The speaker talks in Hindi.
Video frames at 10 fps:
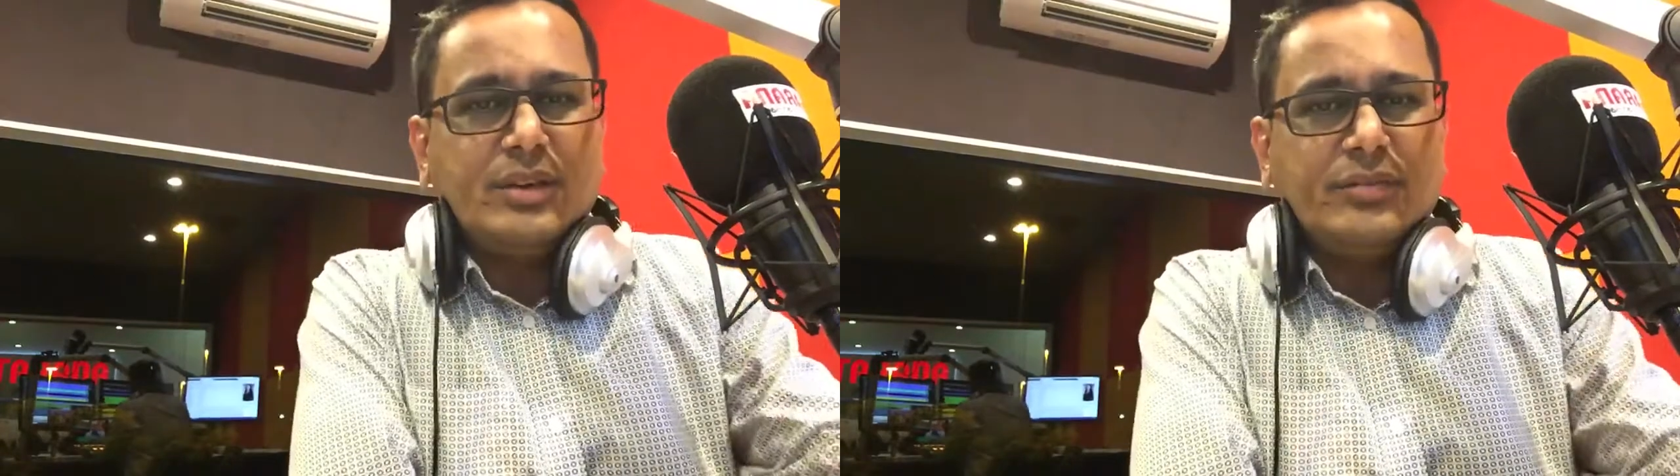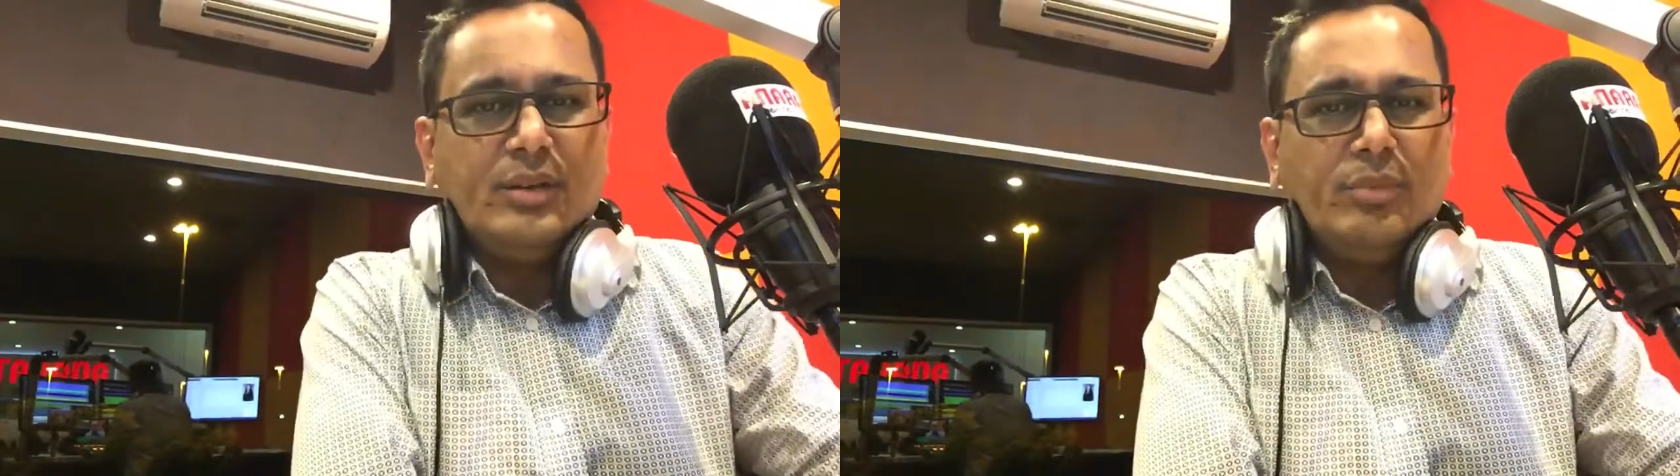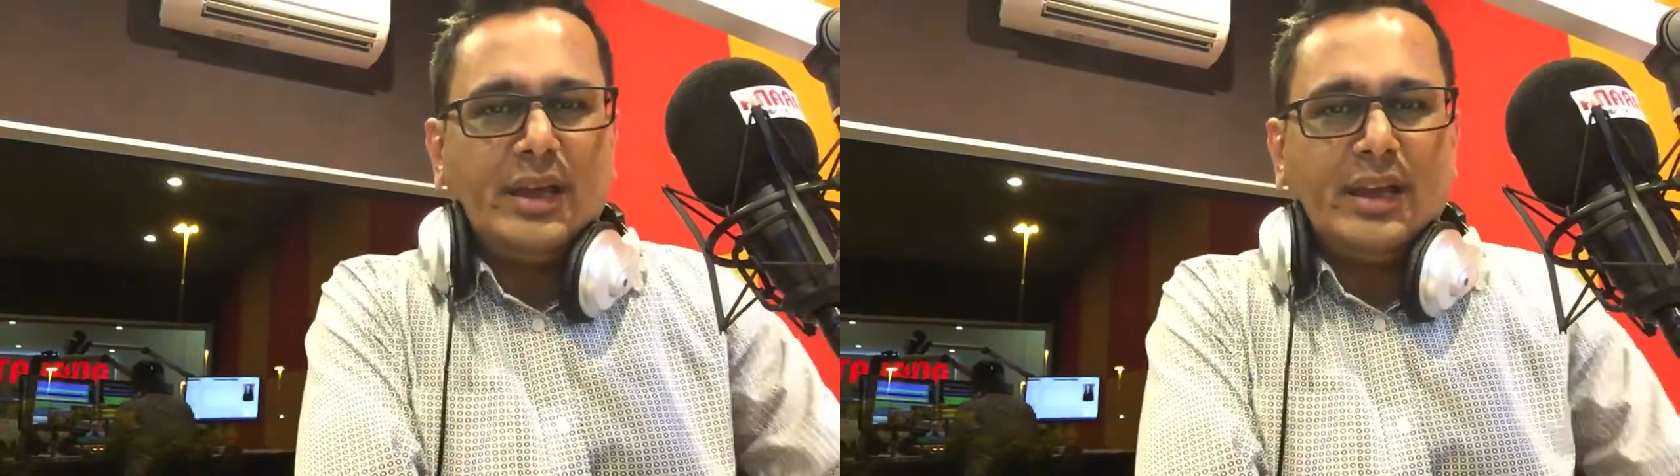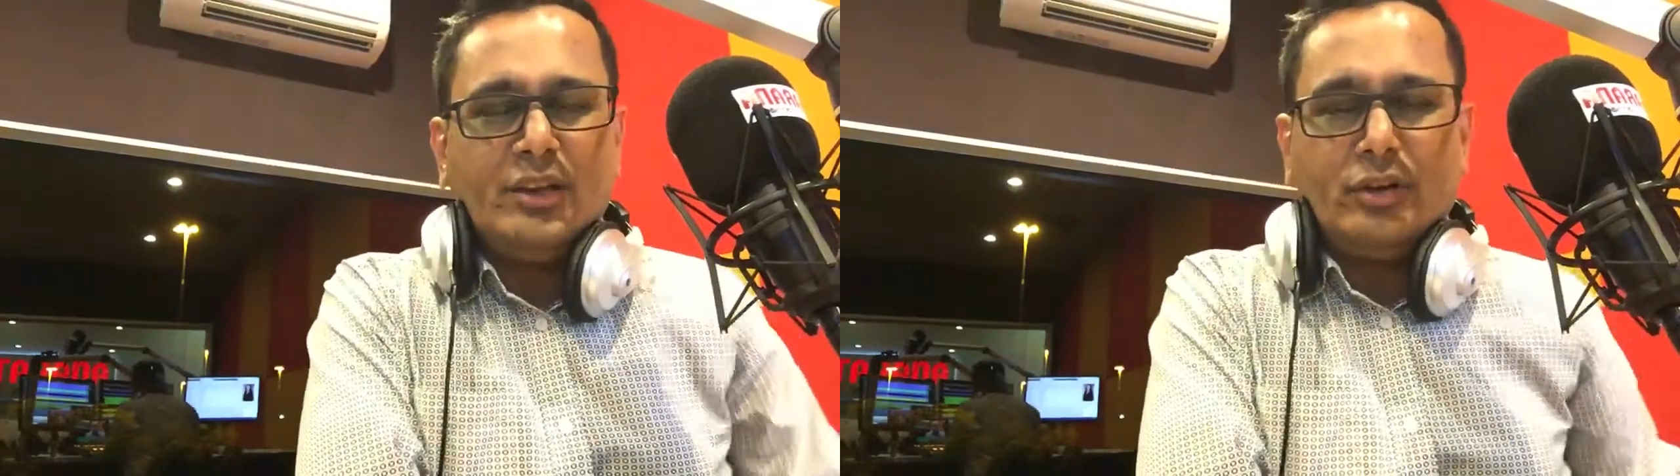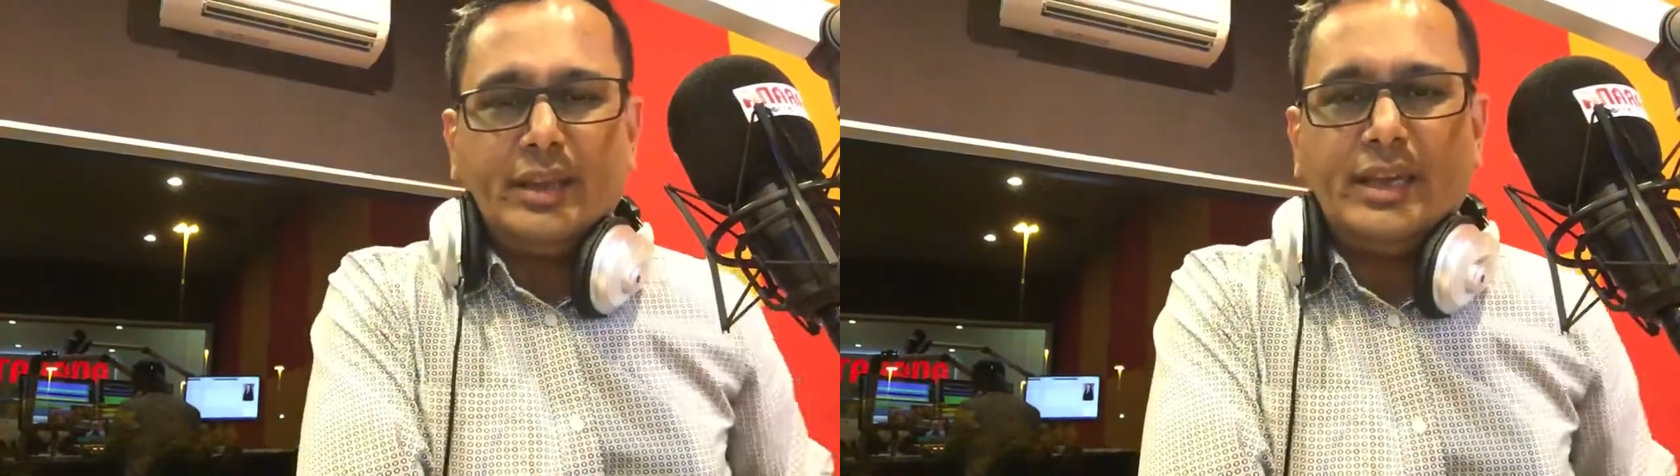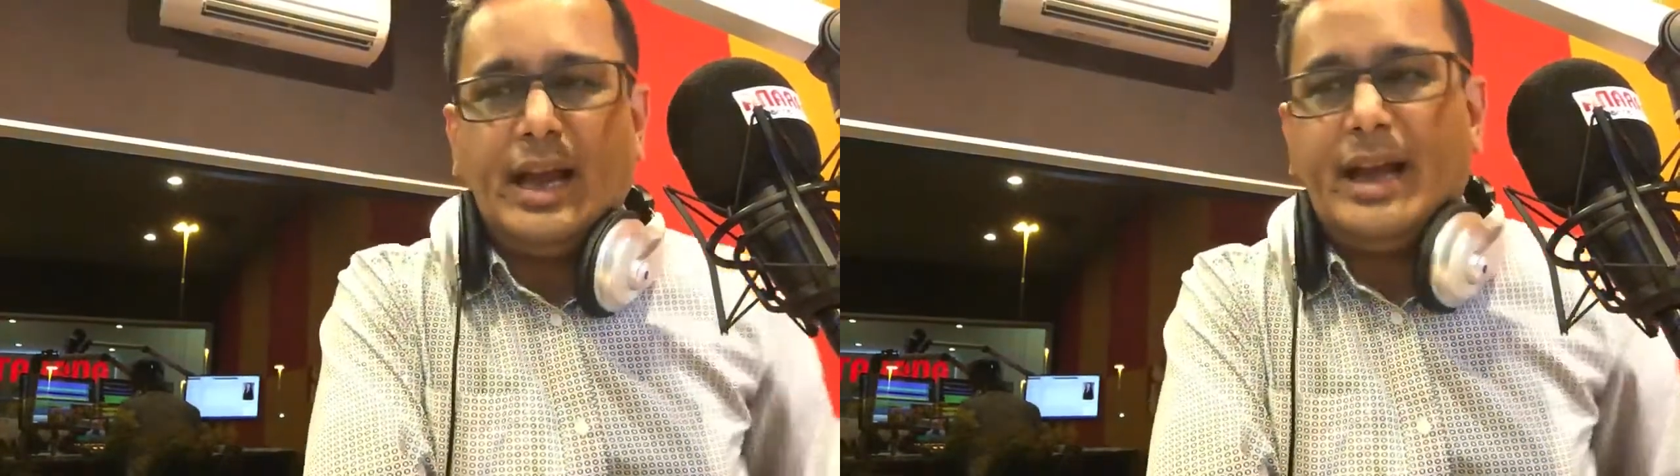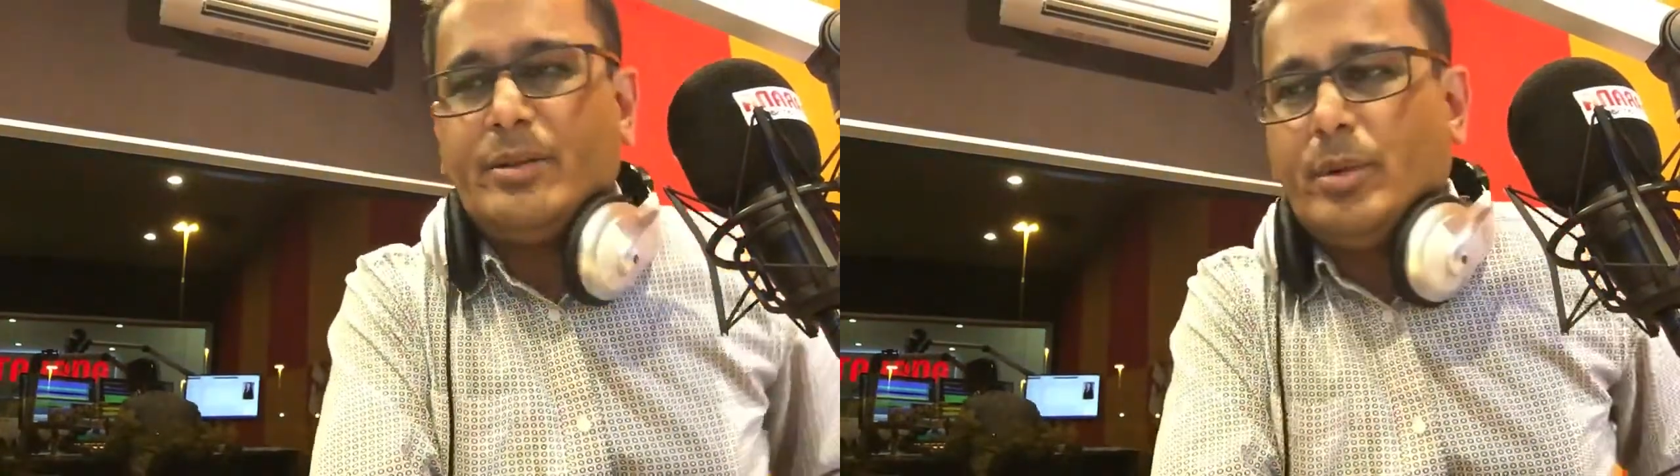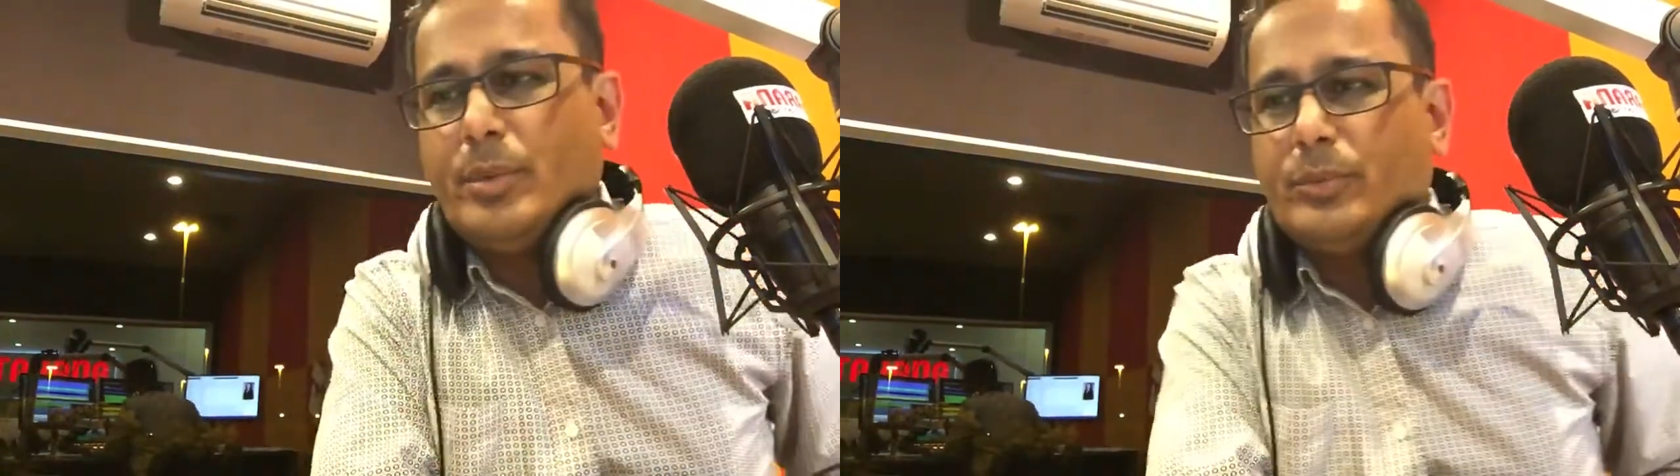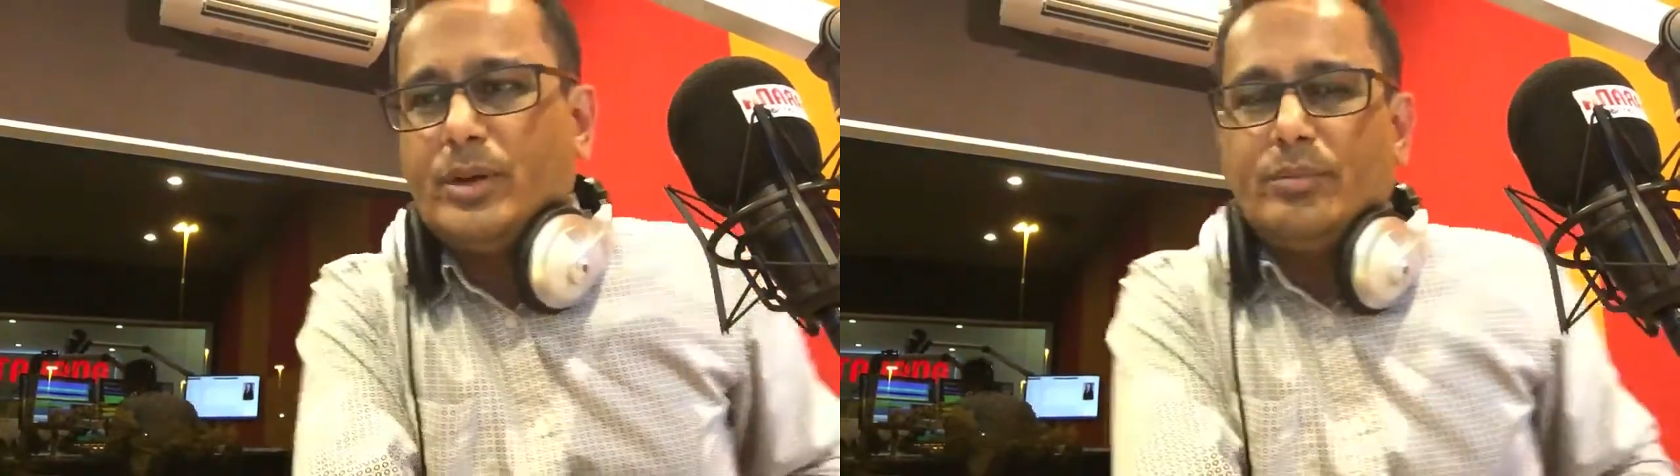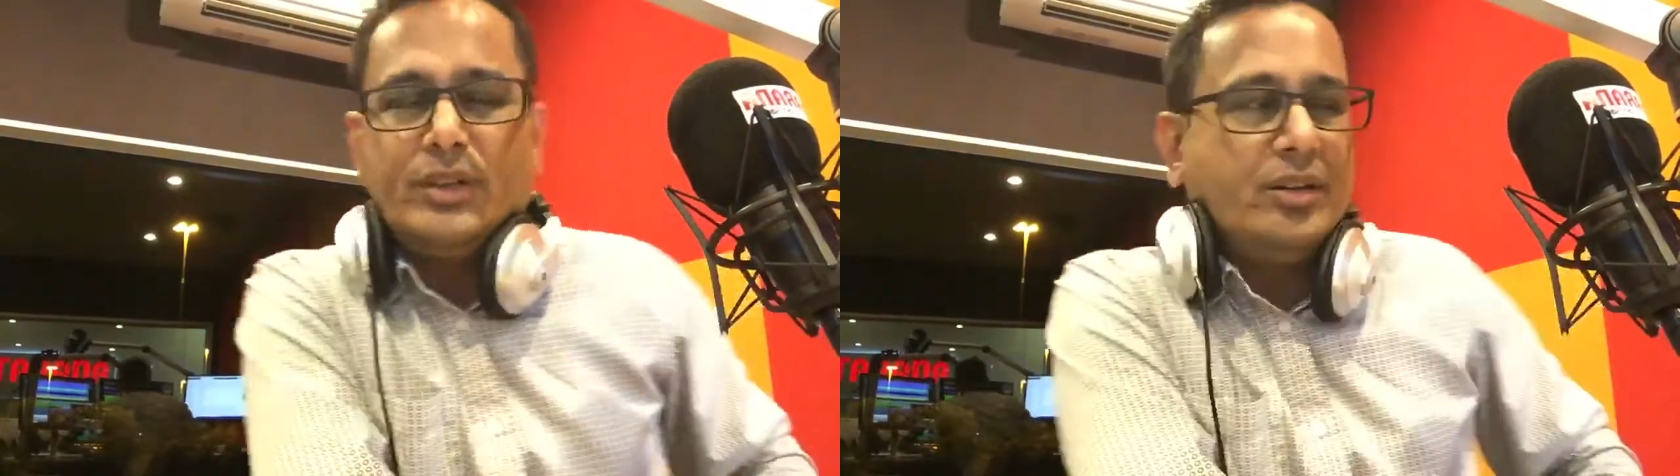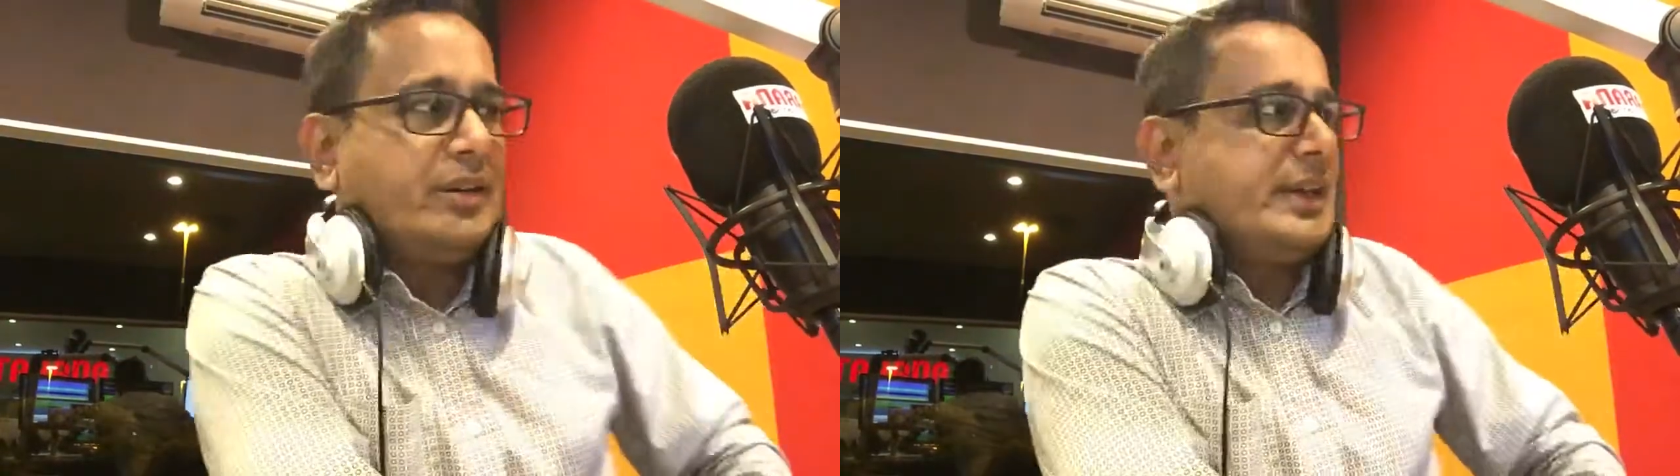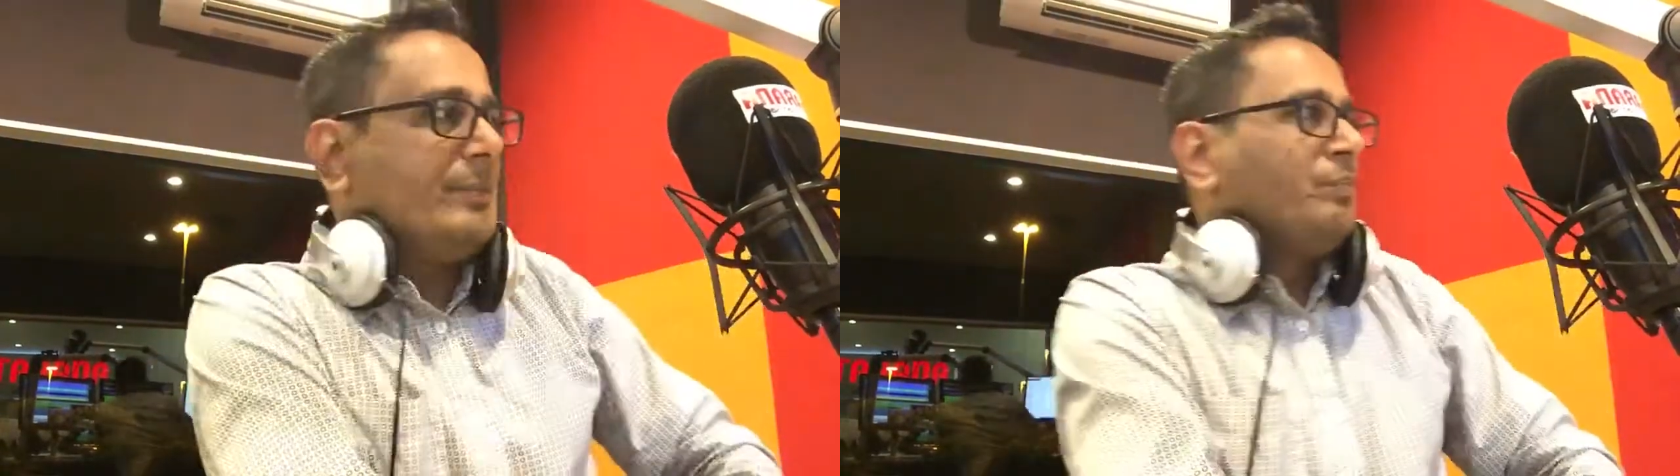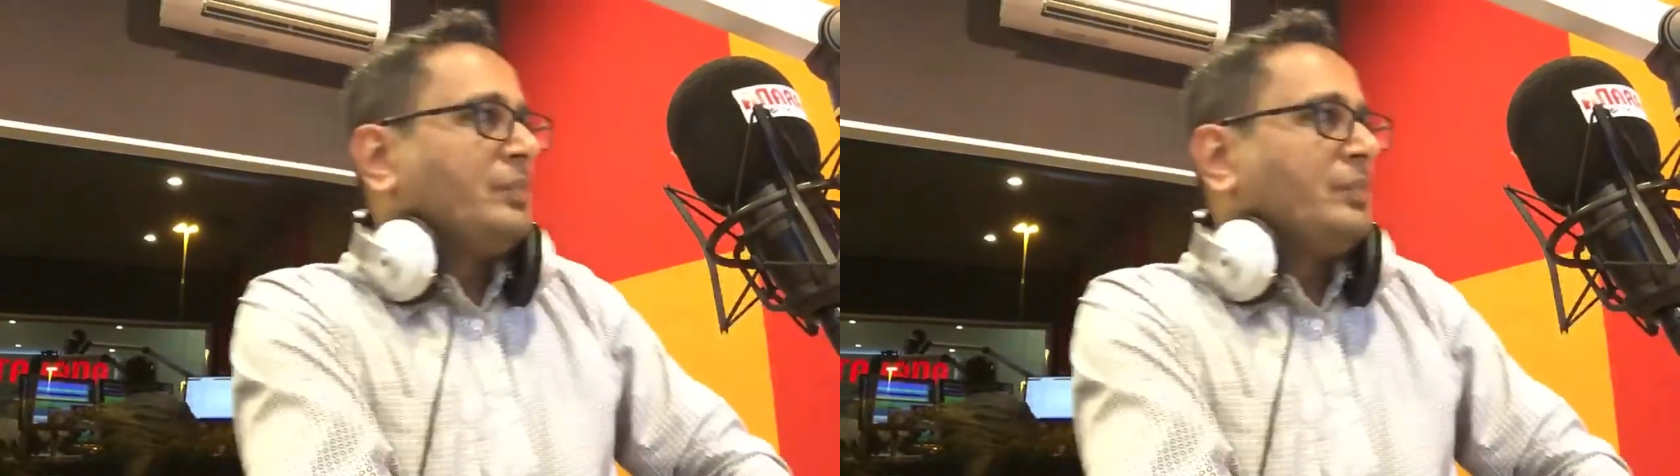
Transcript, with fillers: की फिल्में इन्होंने की आई रिमेम्बर पूनम दिलोन की